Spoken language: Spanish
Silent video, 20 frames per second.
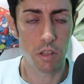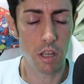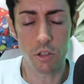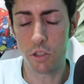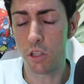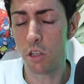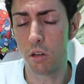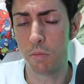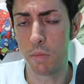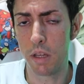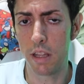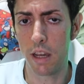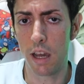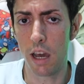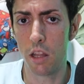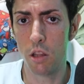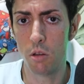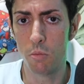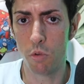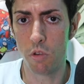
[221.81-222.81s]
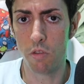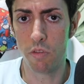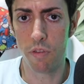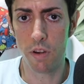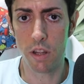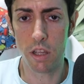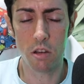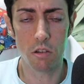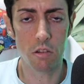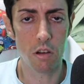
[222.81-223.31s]
Ya os digo, me ha dejado muy
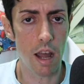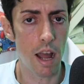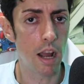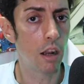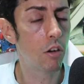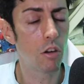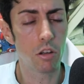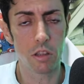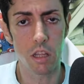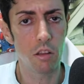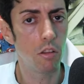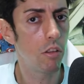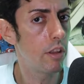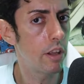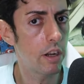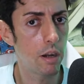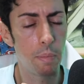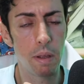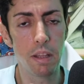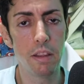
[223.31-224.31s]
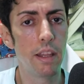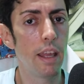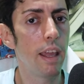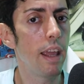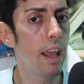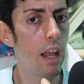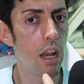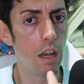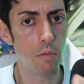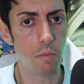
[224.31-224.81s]
frío. Han cortado de
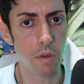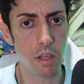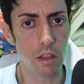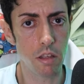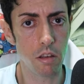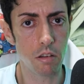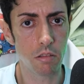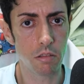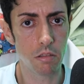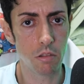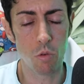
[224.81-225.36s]
repente el vídeo,